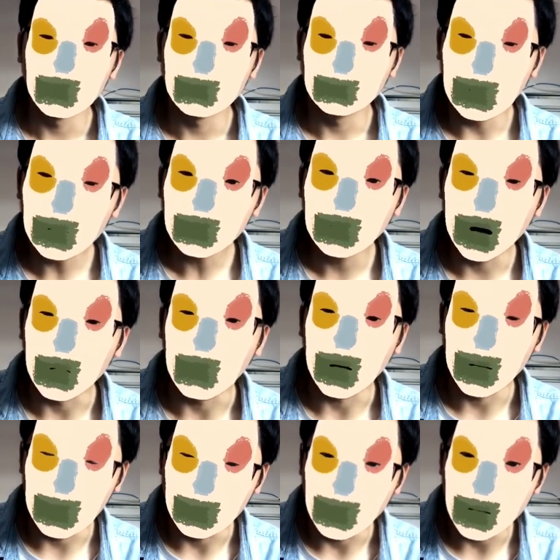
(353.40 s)
Phớt lờ ngoại
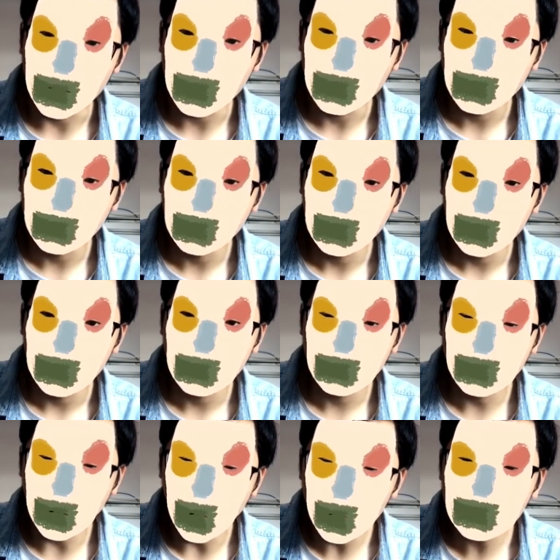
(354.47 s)
hình đi
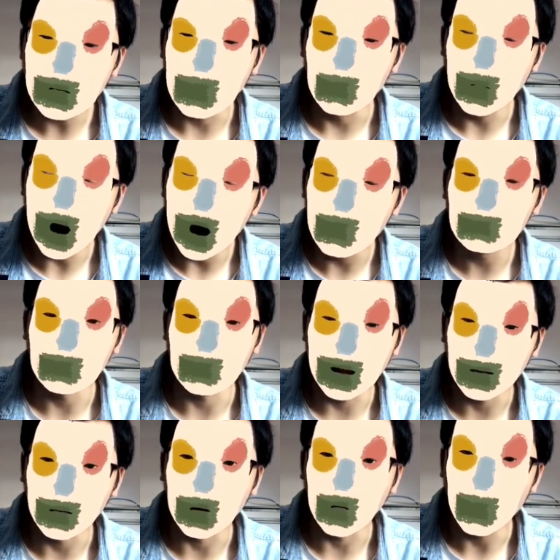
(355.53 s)
Chú trọng hơn vào
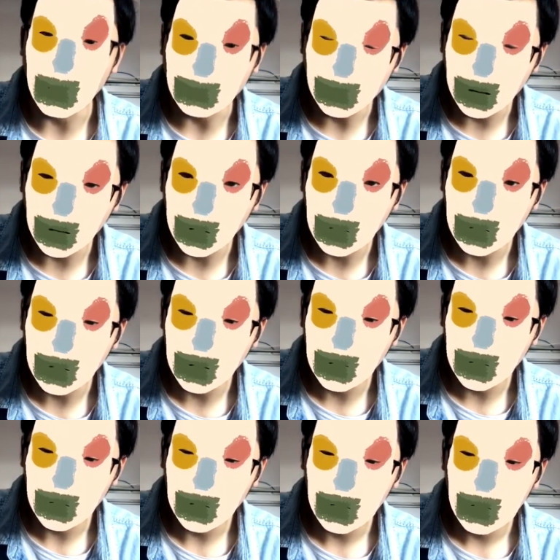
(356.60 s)
năng lực của bản thân
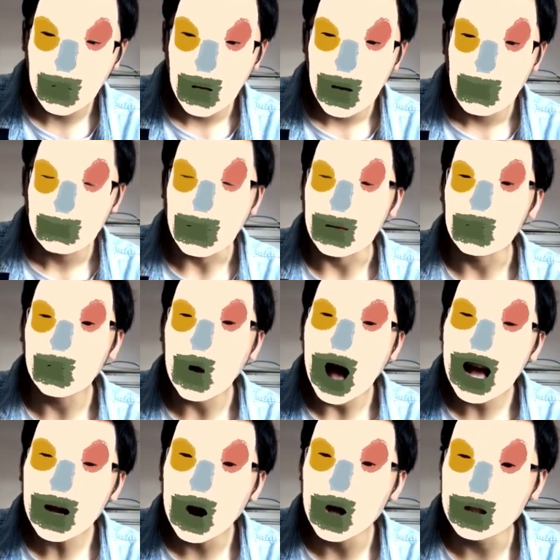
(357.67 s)
Bạn
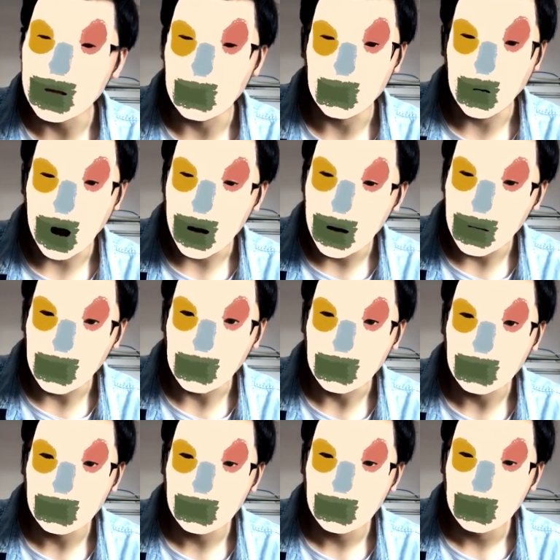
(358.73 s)
quá coi trọng ngoại hình
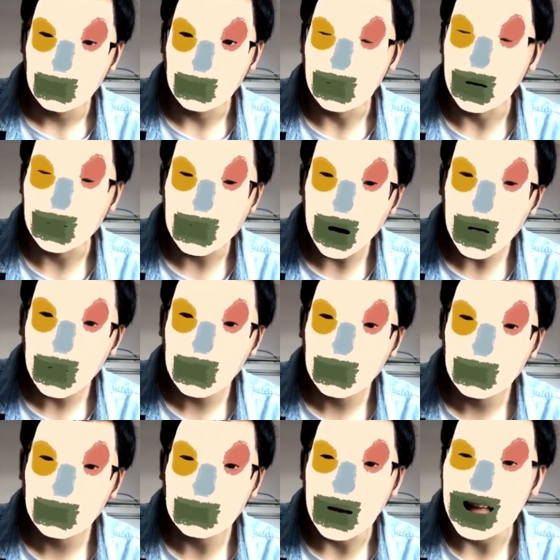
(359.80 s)
Vì thực chất,
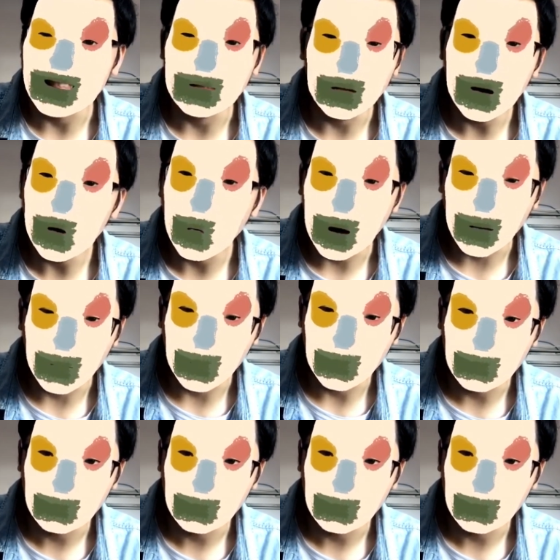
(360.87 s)
bạn chỉ có ngoại hình